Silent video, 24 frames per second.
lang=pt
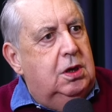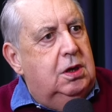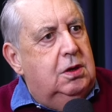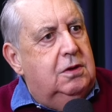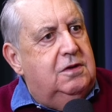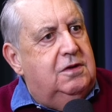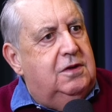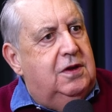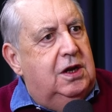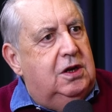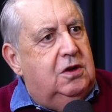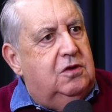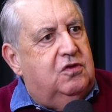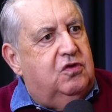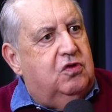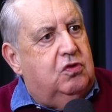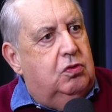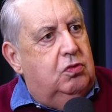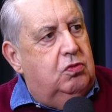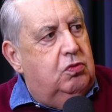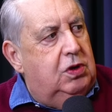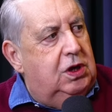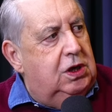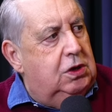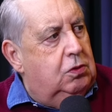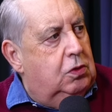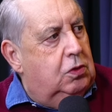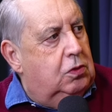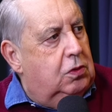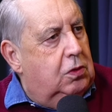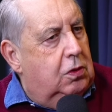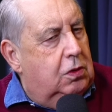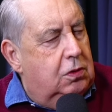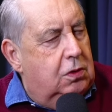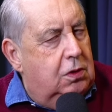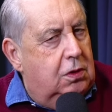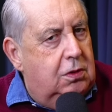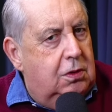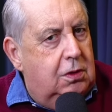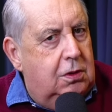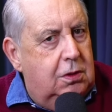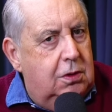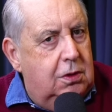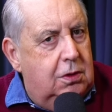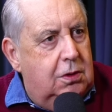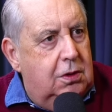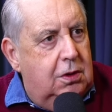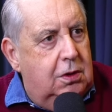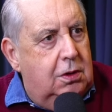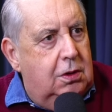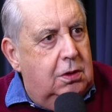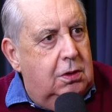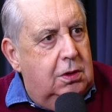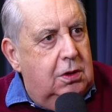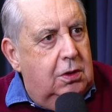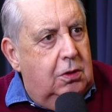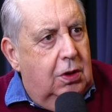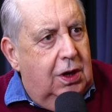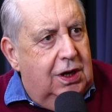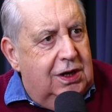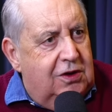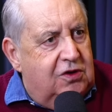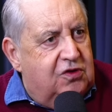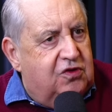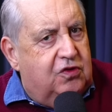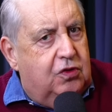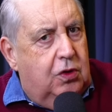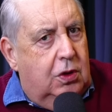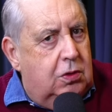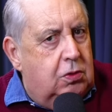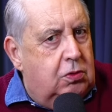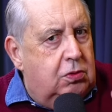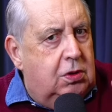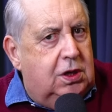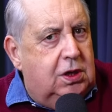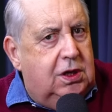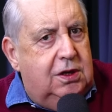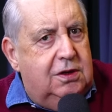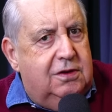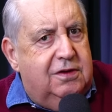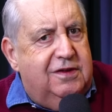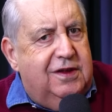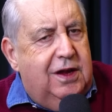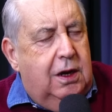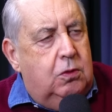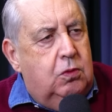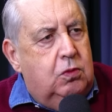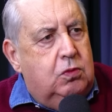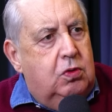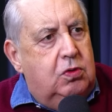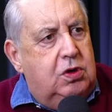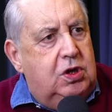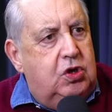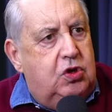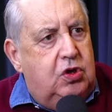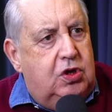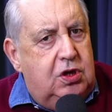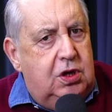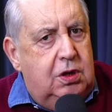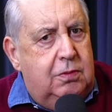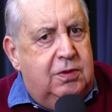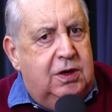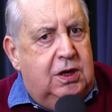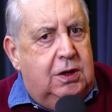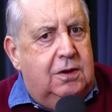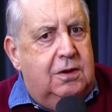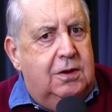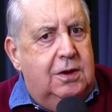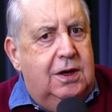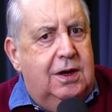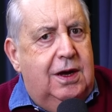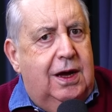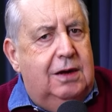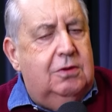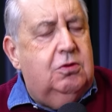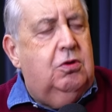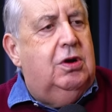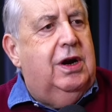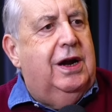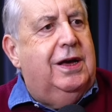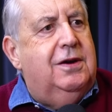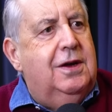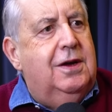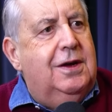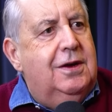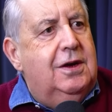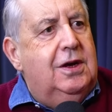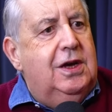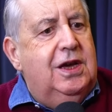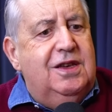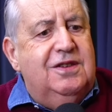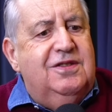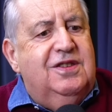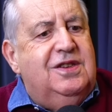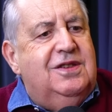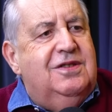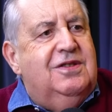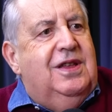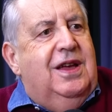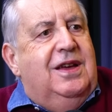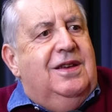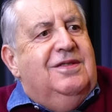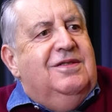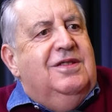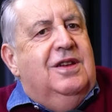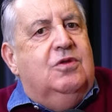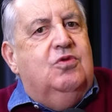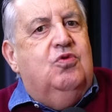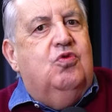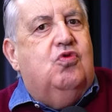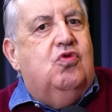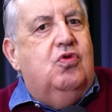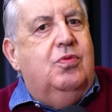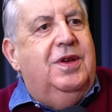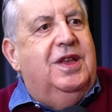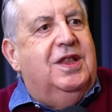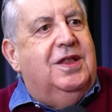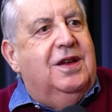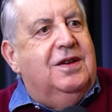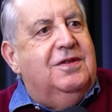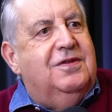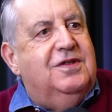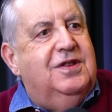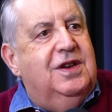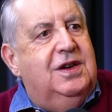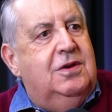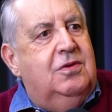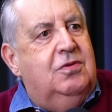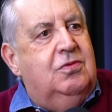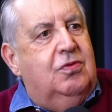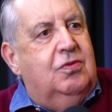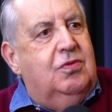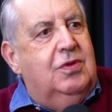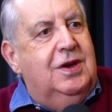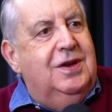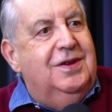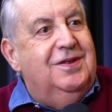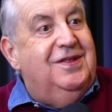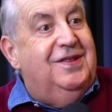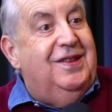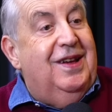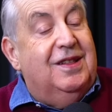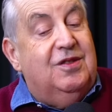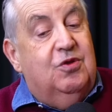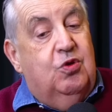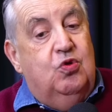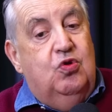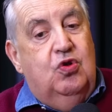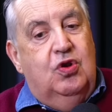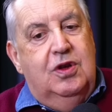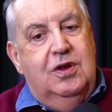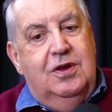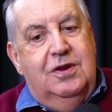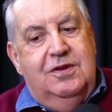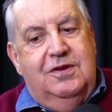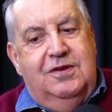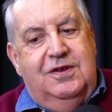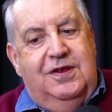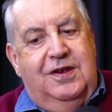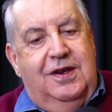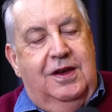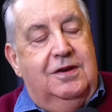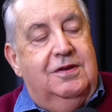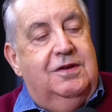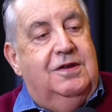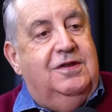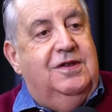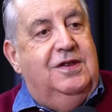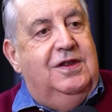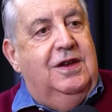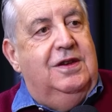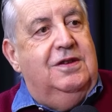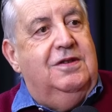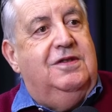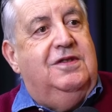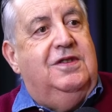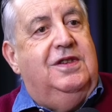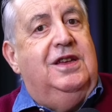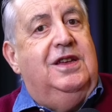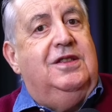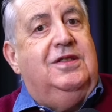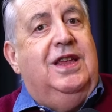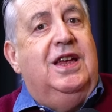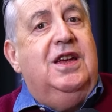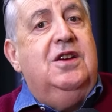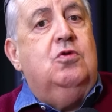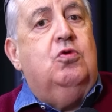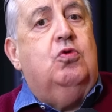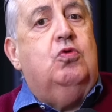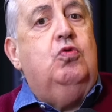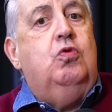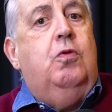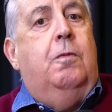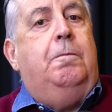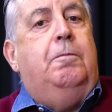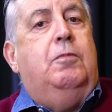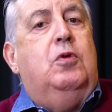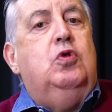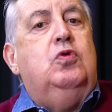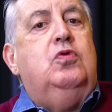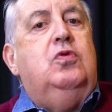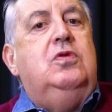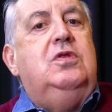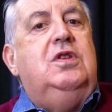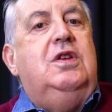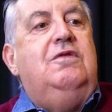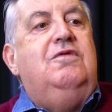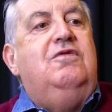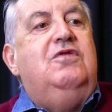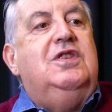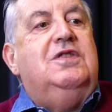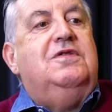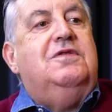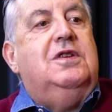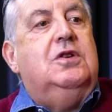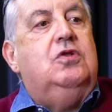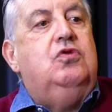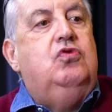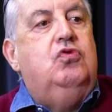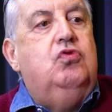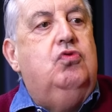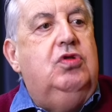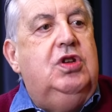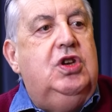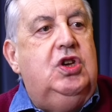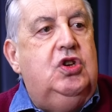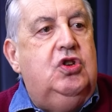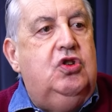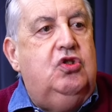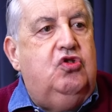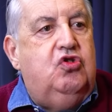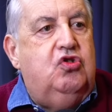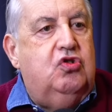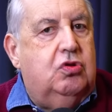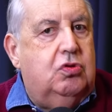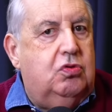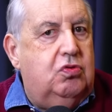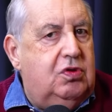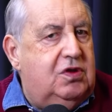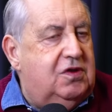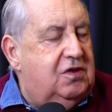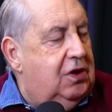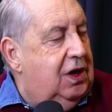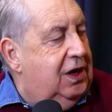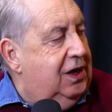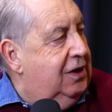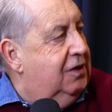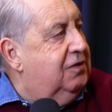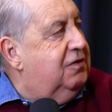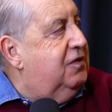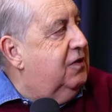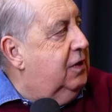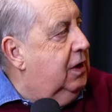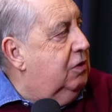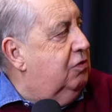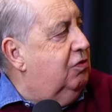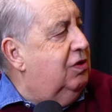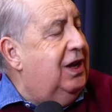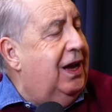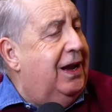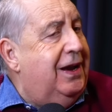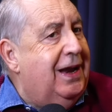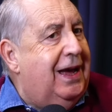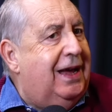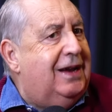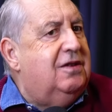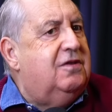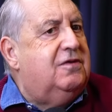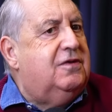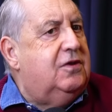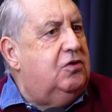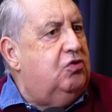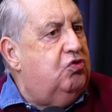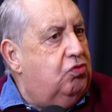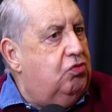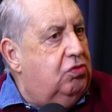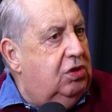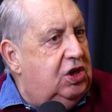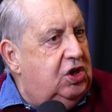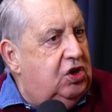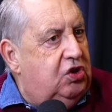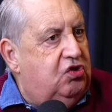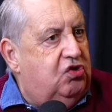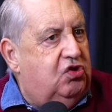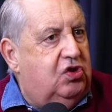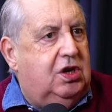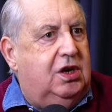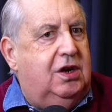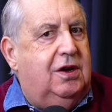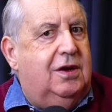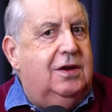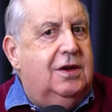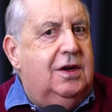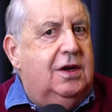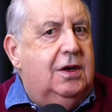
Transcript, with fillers: ser excluído. Olha só onde que está o Curitiba. Agora, esse, essa documentação, se, é do, se, se, se é dentro do ponto de vista jurídico, isso é questão de análise jurídica.